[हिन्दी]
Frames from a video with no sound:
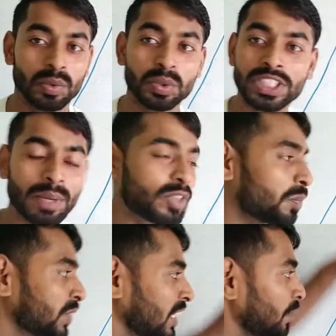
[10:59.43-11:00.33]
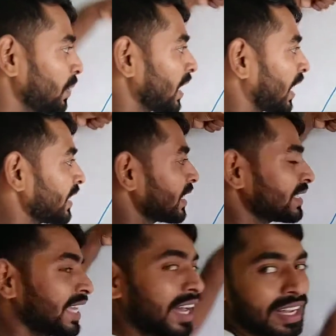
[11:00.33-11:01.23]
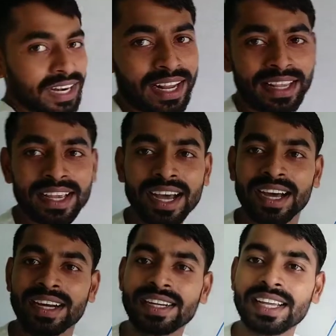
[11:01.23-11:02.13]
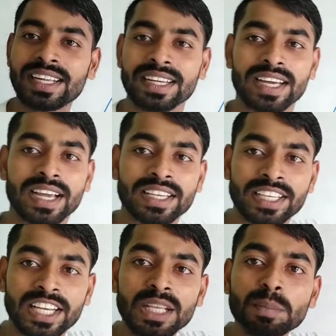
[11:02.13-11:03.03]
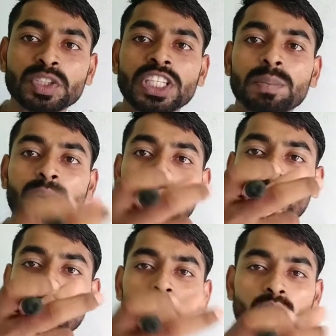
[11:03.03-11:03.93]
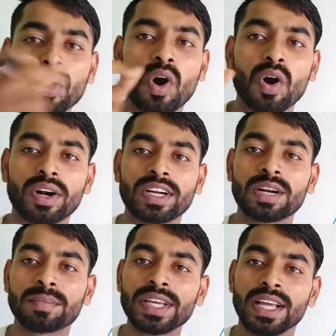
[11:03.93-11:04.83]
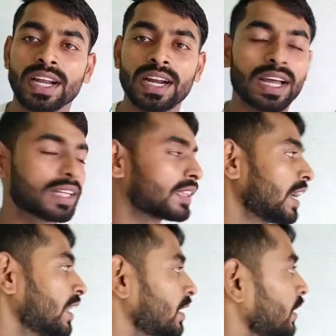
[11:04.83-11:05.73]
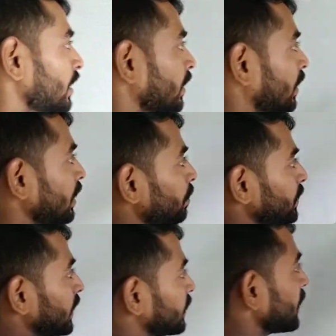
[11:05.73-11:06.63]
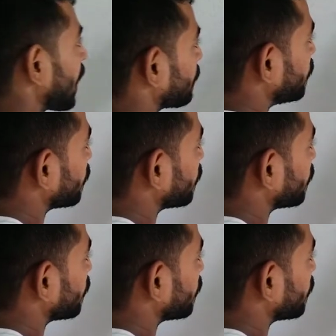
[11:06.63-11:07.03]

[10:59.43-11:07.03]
उस टाइम तो आप क्लिप लगाइएगा तो क्या लगेगा नहीं लगेगा क्लिप सिर्फ आपको कॉर्नर में लगता है क्लिप जैसे ही आप